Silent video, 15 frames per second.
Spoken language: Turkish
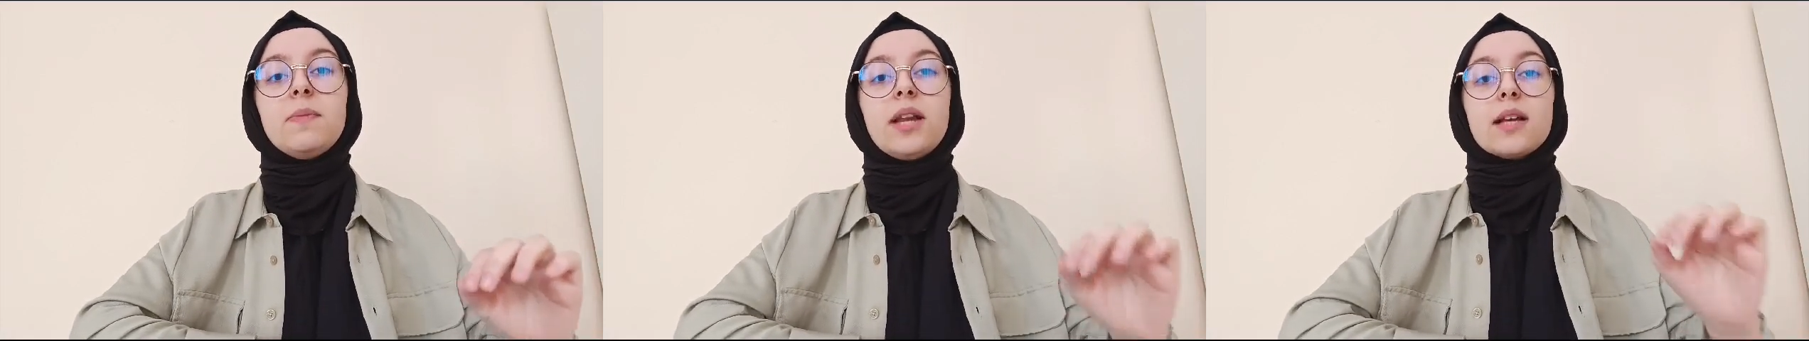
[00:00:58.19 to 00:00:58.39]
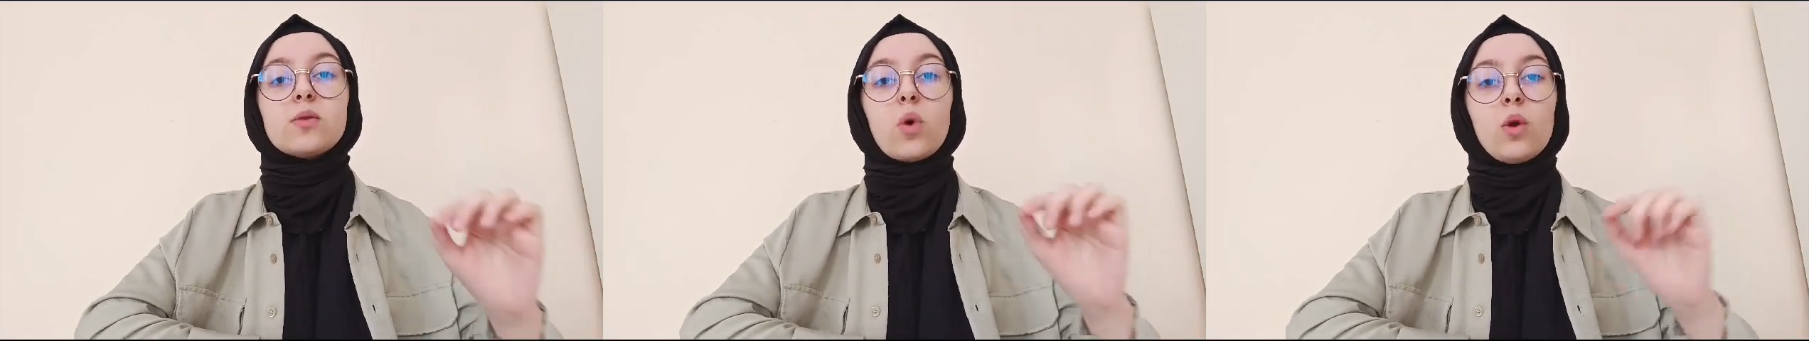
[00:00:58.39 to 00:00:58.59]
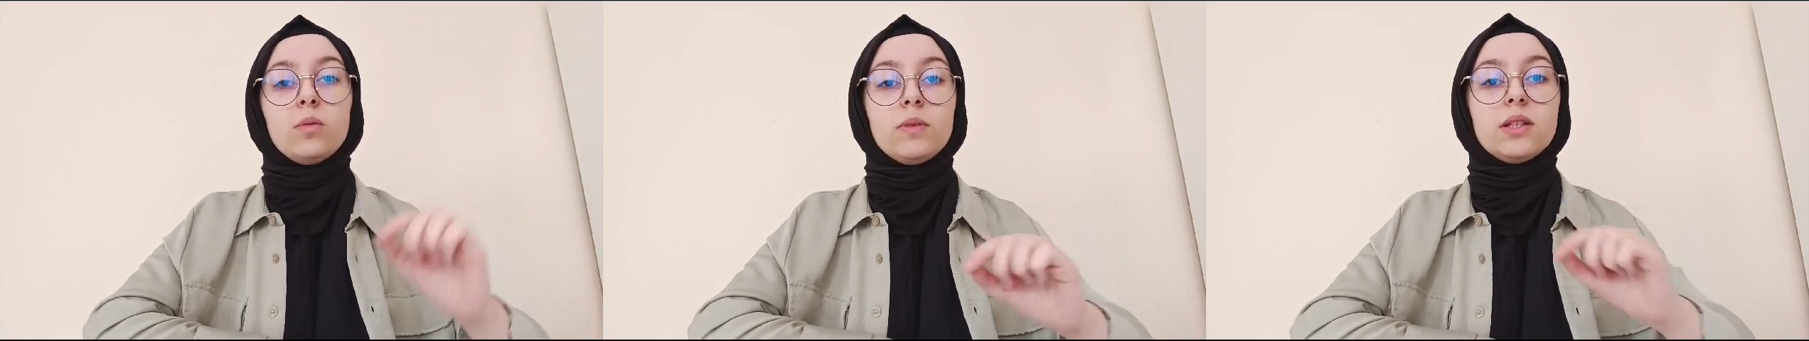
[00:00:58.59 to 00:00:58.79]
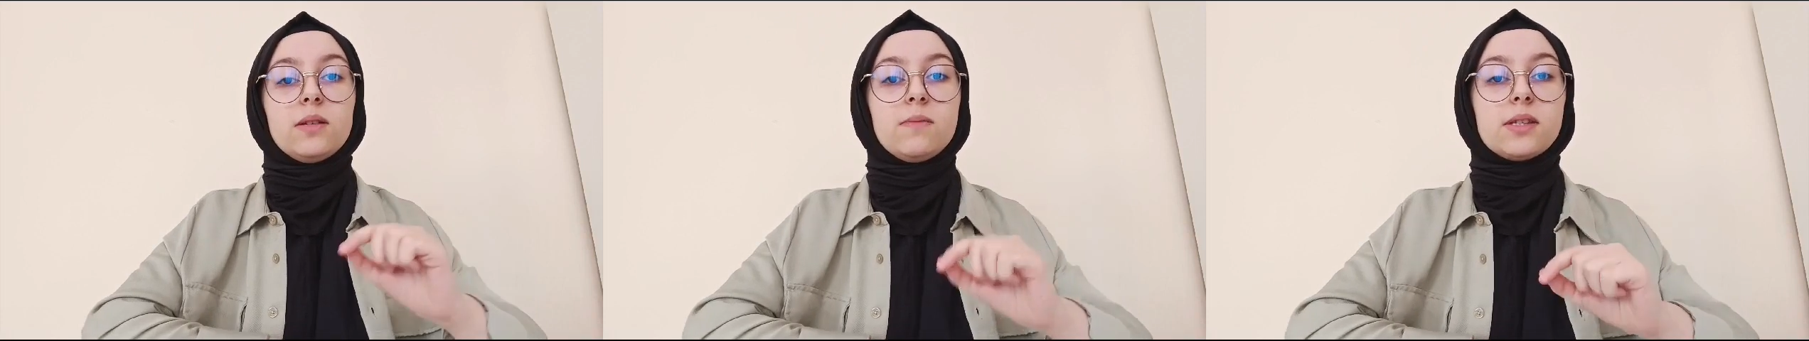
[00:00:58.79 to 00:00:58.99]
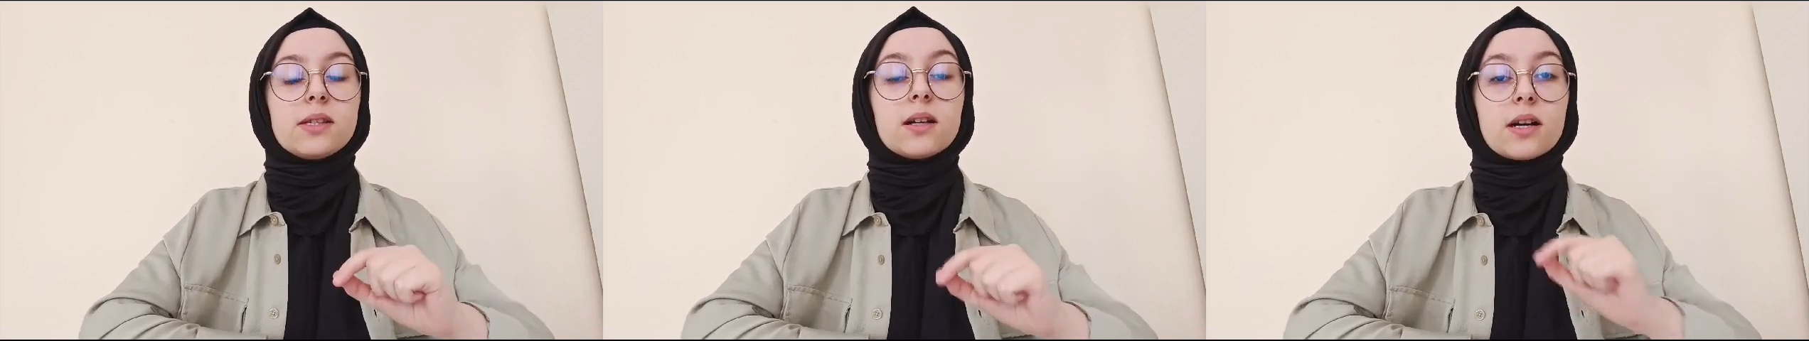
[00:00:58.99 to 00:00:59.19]
millet
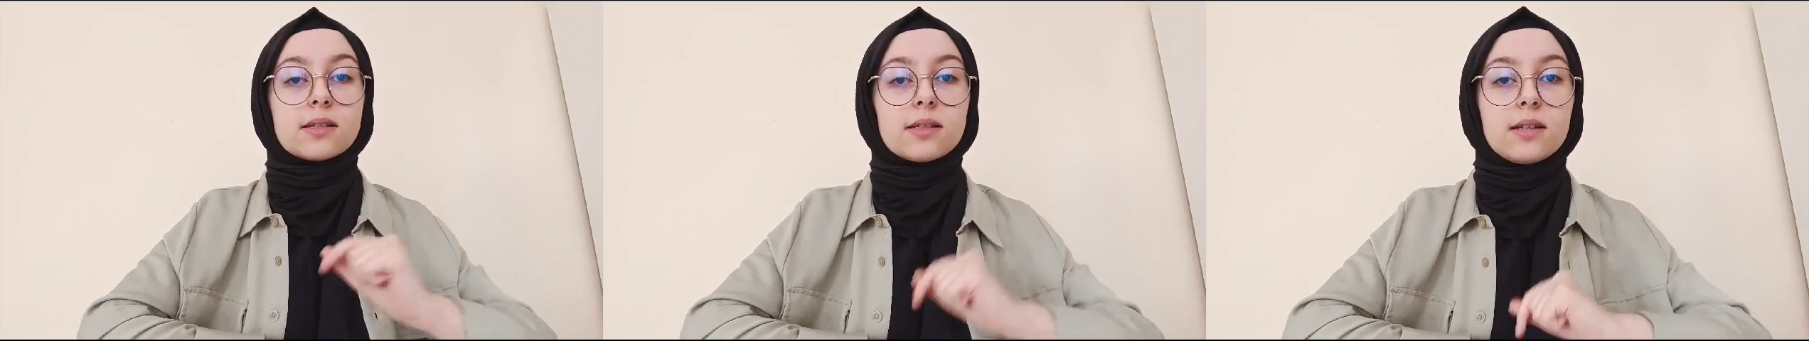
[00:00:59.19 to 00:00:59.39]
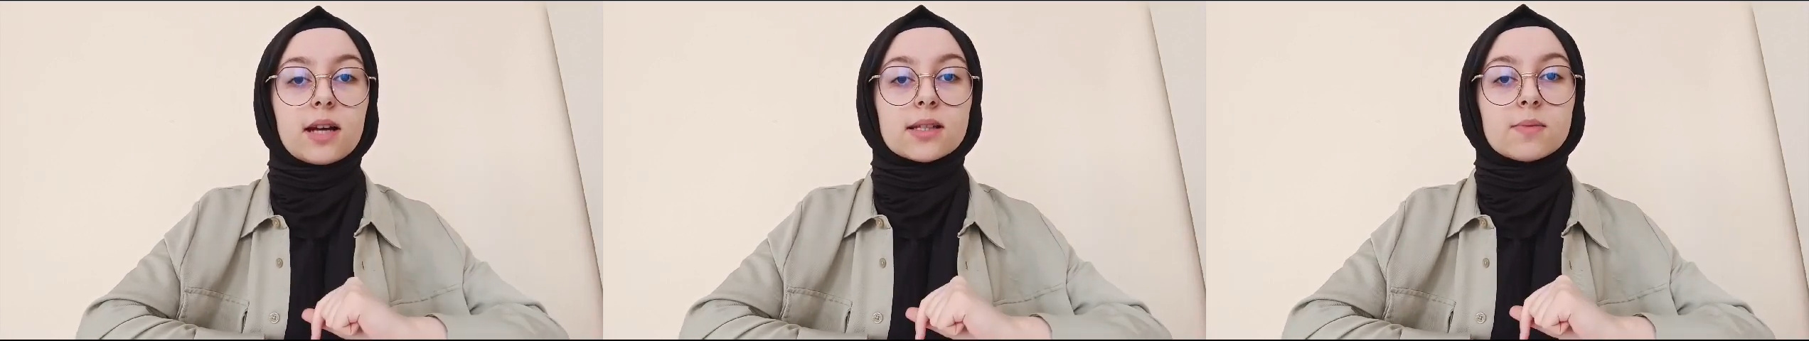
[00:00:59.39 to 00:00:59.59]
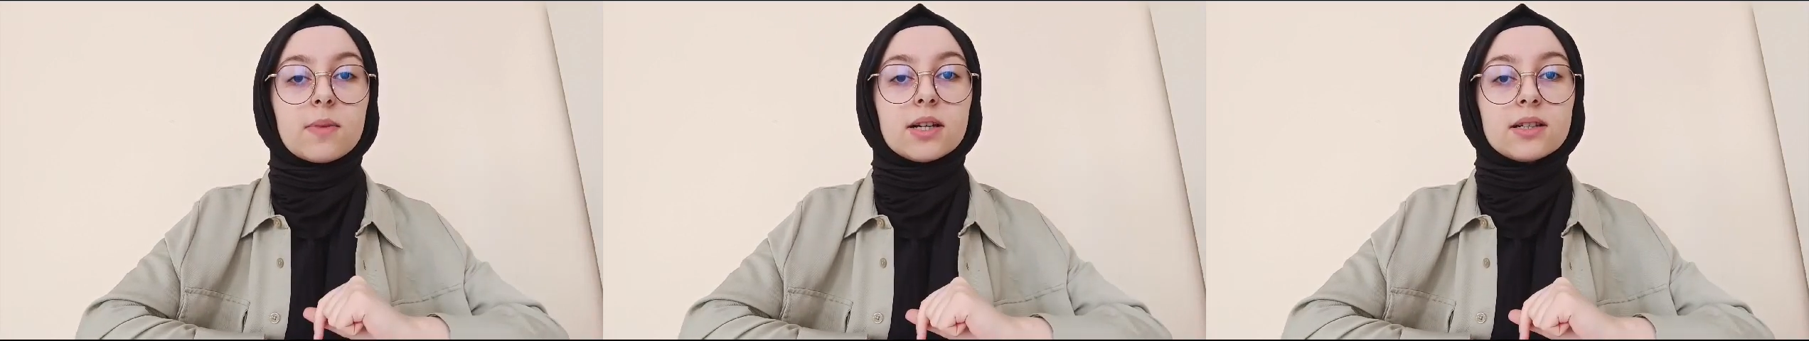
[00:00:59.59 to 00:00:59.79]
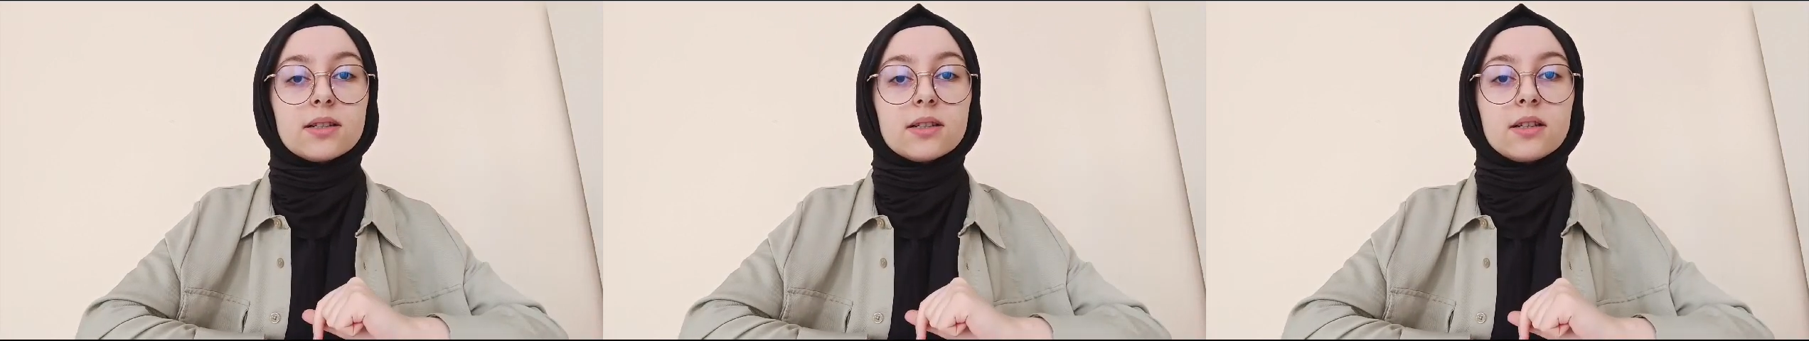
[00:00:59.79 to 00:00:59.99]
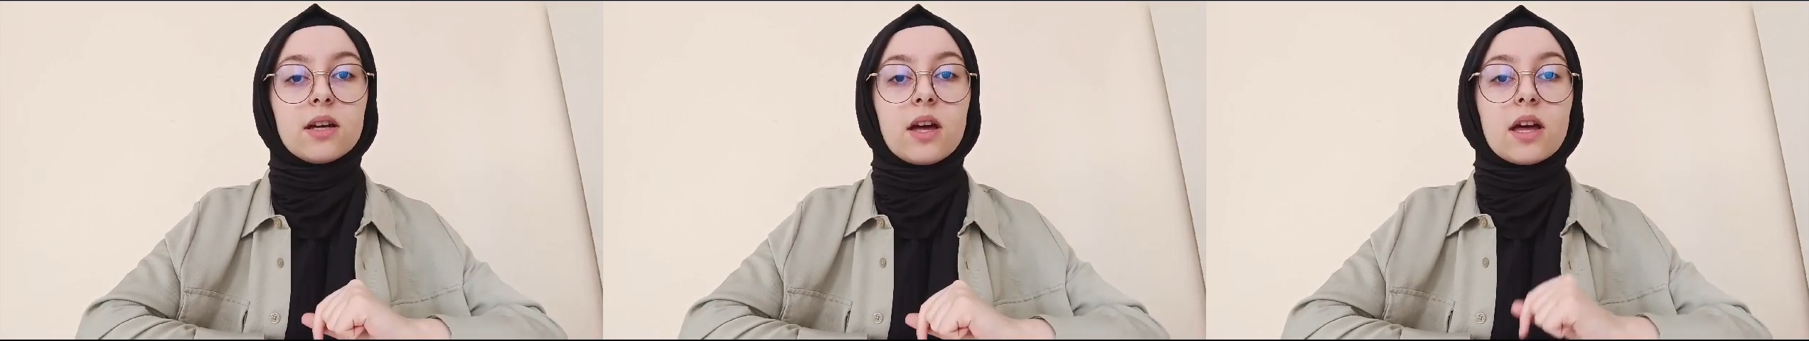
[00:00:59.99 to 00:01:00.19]
olmadığımızı
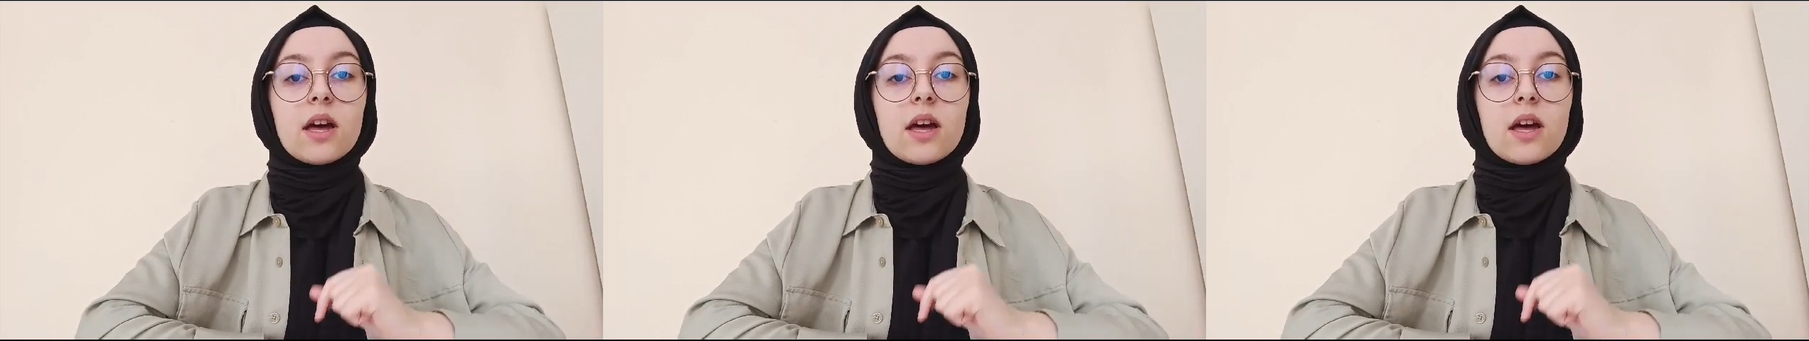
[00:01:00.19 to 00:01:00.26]
hatırlatmak